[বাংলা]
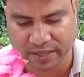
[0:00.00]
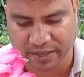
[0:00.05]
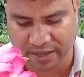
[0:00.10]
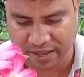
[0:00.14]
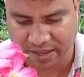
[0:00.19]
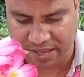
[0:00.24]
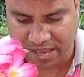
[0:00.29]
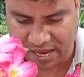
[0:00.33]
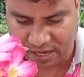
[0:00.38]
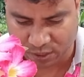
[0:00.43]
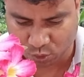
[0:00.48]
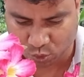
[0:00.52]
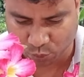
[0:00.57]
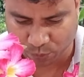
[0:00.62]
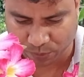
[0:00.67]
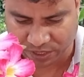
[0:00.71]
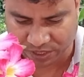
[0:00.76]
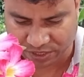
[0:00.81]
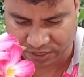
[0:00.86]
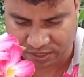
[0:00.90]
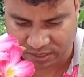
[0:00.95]
থেকে একটু
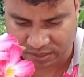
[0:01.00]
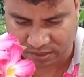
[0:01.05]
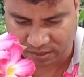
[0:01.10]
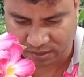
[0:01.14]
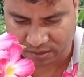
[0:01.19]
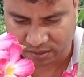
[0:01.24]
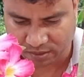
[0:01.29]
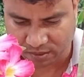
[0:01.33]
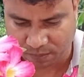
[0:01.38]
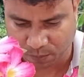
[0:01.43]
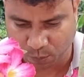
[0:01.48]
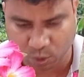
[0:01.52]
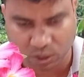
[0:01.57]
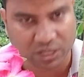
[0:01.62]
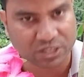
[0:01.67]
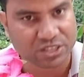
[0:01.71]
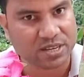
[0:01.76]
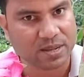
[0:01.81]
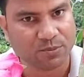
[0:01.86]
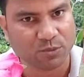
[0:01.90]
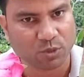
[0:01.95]
বেশি
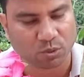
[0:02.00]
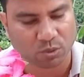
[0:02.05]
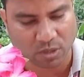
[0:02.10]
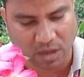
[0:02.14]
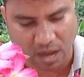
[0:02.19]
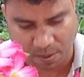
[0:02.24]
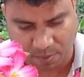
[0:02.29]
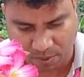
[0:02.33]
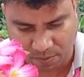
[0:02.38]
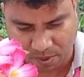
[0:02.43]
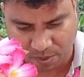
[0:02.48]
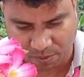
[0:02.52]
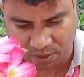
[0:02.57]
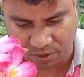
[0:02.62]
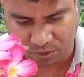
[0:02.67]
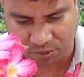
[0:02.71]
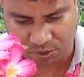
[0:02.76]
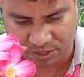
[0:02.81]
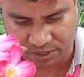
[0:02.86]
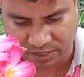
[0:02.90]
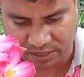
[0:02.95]
পটাশিয়ামযুক্ত খাবার ব্যবহার
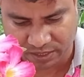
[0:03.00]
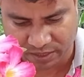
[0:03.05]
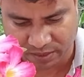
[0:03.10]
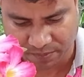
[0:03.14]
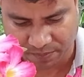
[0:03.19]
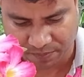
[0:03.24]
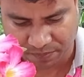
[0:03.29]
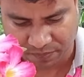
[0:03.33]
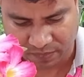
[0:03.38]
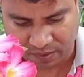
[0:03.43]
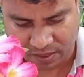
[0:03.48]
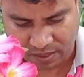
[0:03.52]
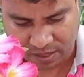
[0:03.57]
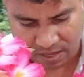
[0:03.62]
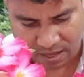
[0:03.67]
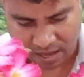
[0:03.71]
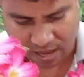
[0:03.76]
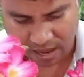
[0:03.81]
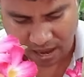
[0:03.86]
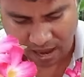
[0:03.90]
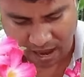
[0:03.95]
করেছি
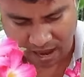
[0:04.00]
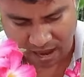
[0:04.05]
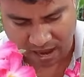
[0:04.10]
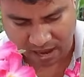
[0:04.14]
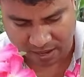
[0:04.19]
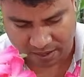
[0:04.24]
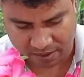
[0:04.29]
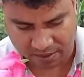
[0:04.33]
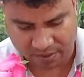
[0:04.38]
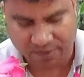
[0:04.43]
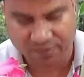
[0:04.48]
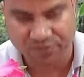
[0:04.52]
আর